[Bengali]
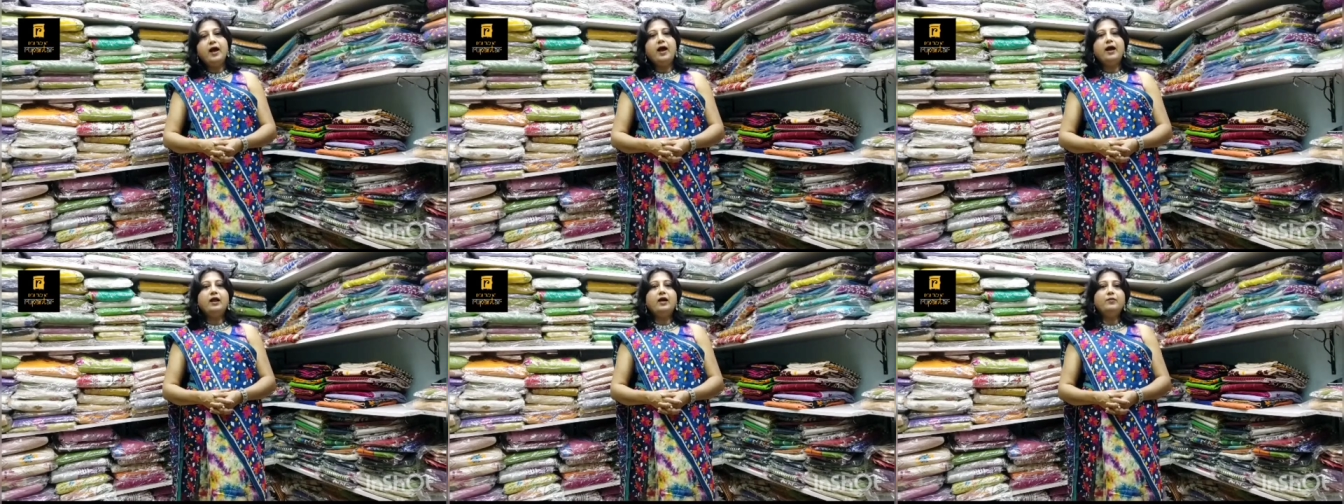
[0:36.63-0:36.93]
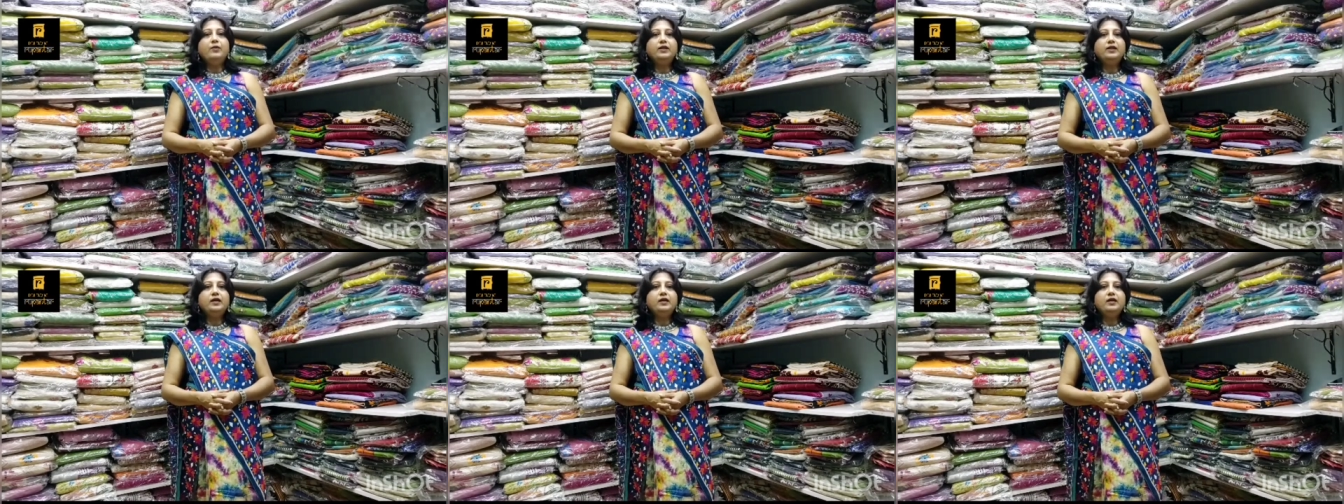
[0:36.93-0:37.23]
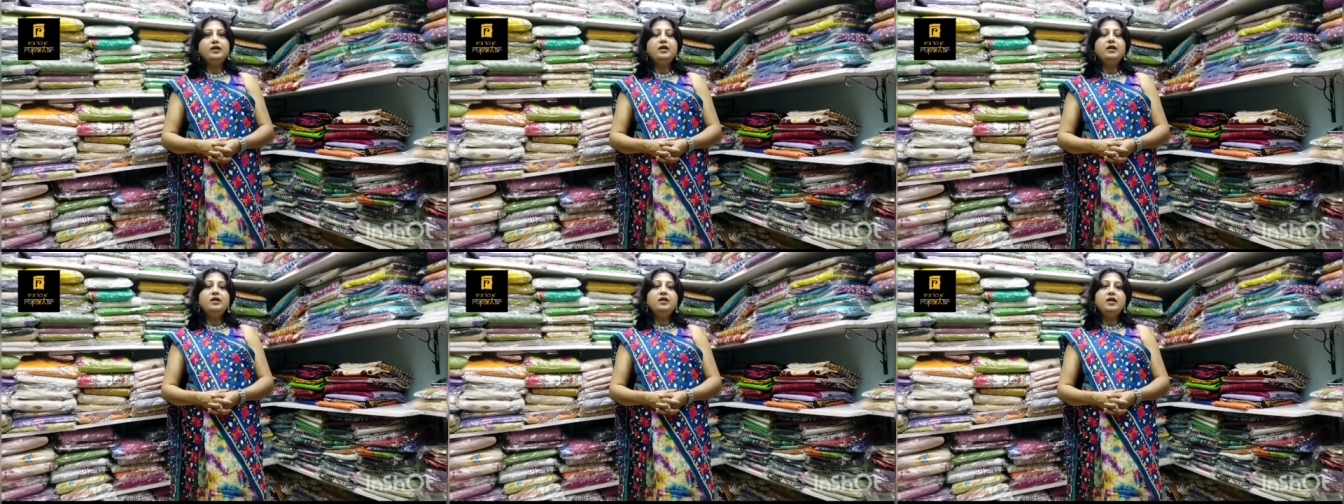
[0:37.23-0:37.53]
আর আমাদের
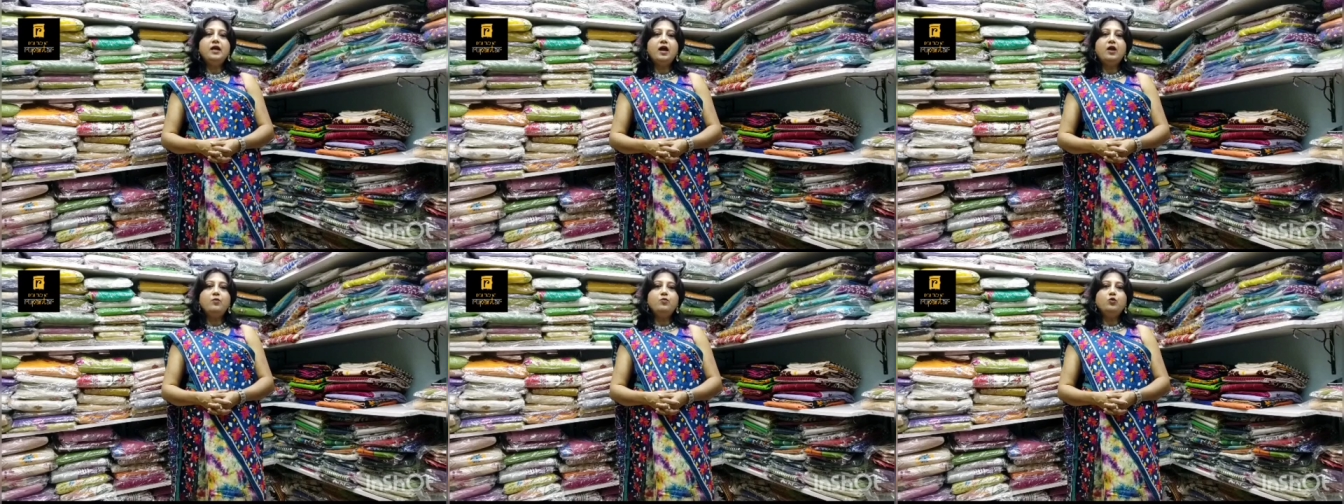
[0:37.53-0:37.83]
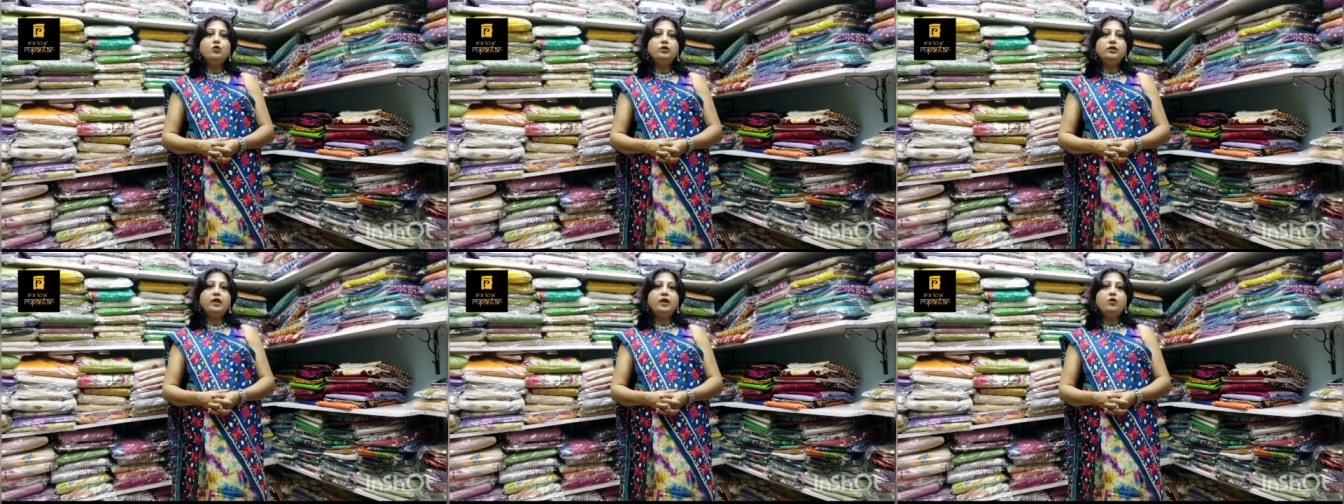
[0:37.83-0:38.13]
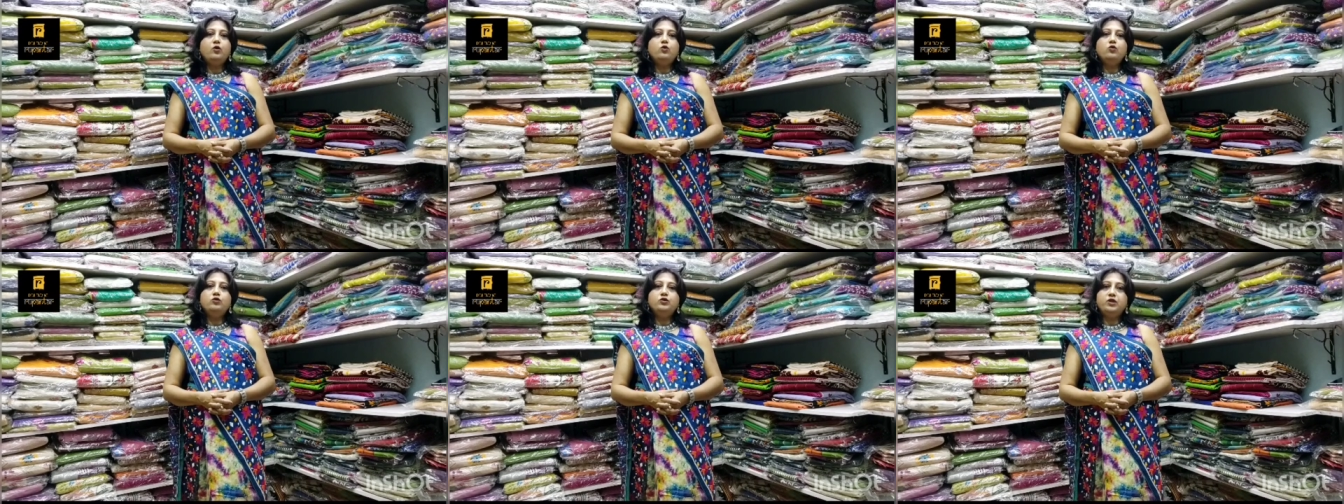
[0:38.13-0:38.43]
ইন্ডিয়ার মধ্যে
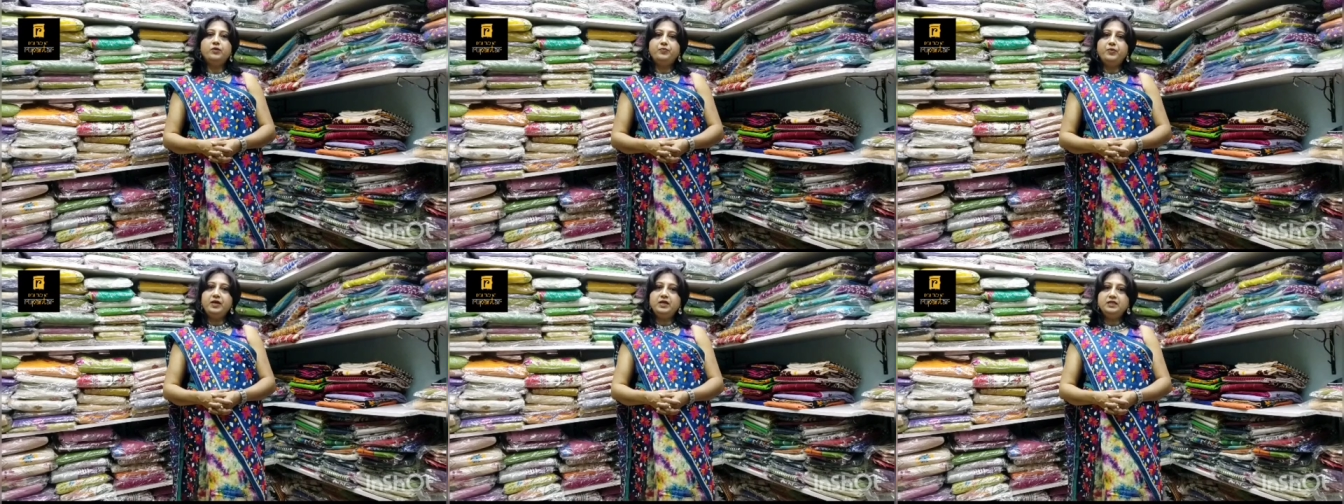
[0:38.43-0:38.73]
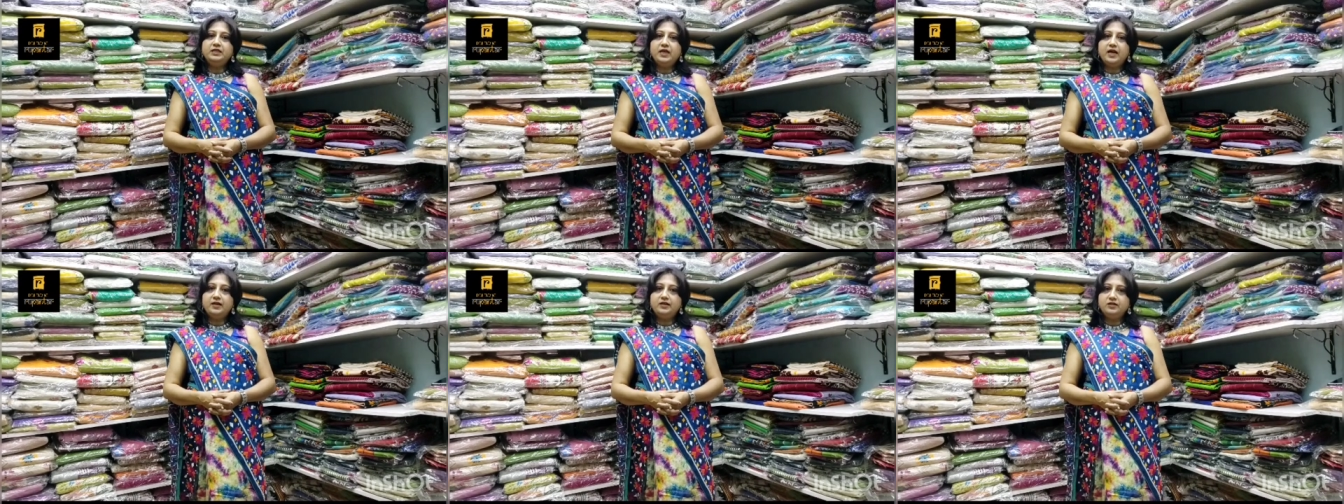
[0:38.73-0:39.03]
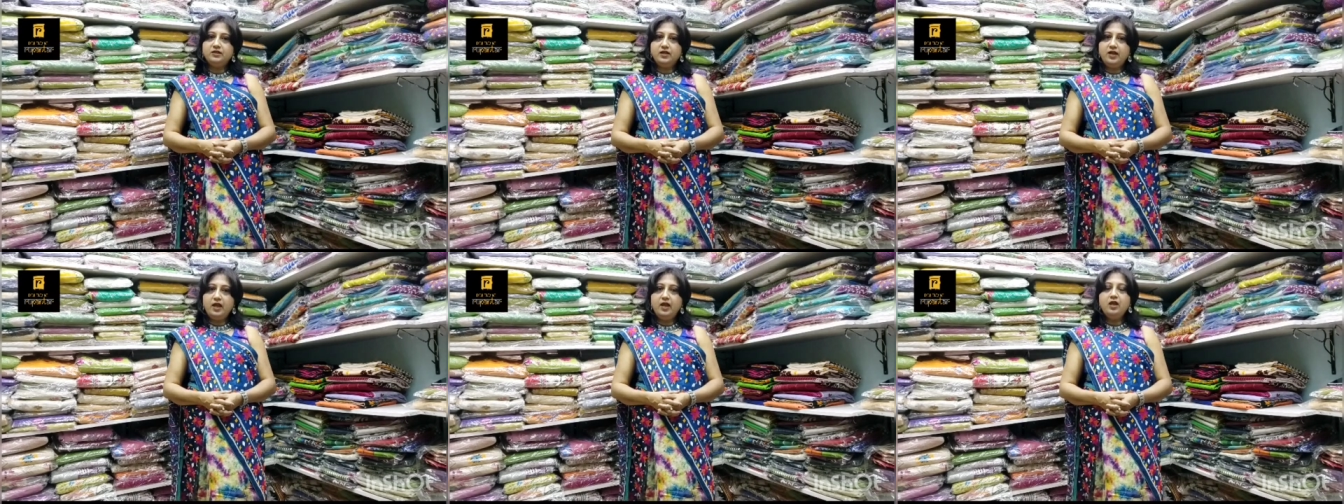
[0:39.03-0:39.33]
কোনো শিপিং চার্জ
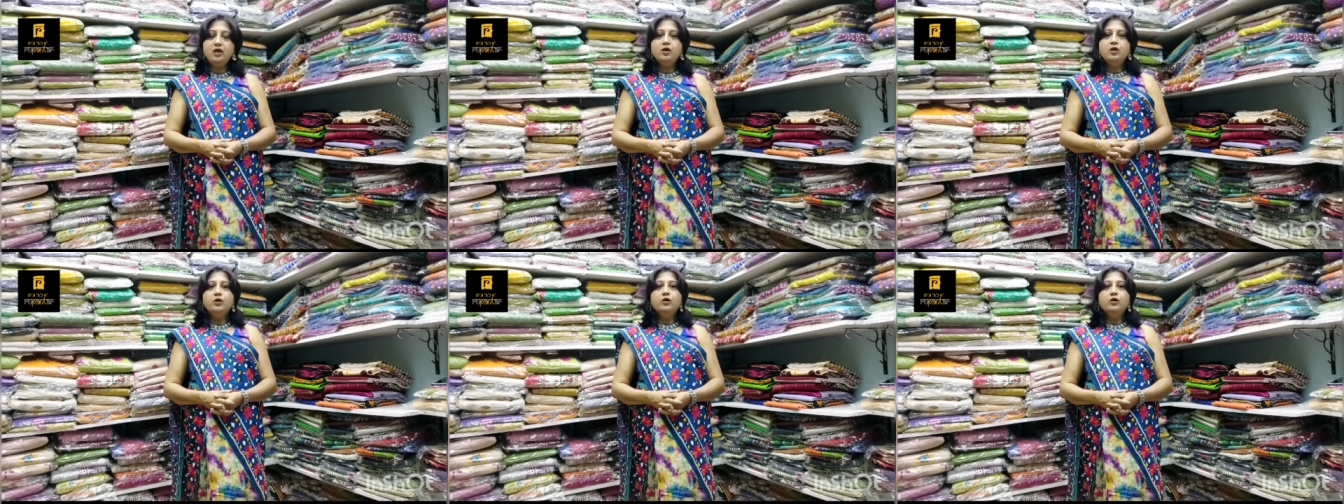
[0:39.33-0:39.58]
নেই